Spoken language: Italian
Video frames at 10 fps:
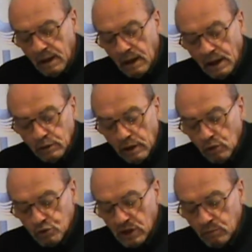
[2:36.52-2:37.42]
Allora
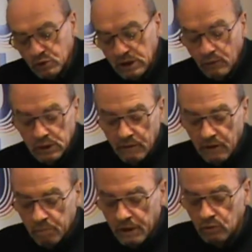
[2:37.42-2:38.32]
non c'è motivo da
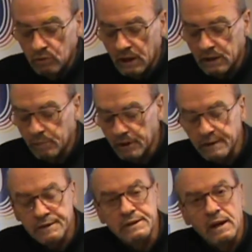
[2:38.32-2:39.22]
aver paura ad
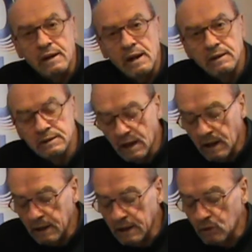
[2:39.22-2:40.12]
aprirsi a
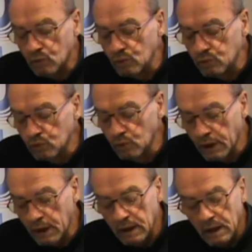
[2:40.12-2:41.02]
realtà e a
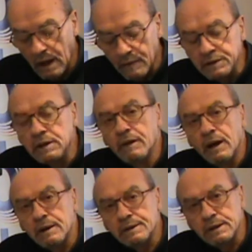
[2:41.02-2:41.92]
culture
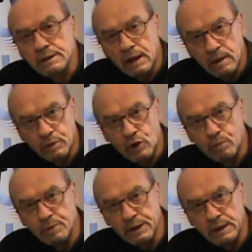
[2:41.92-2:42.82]
diverse dalla
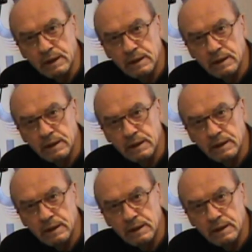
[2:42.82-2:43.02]
propria.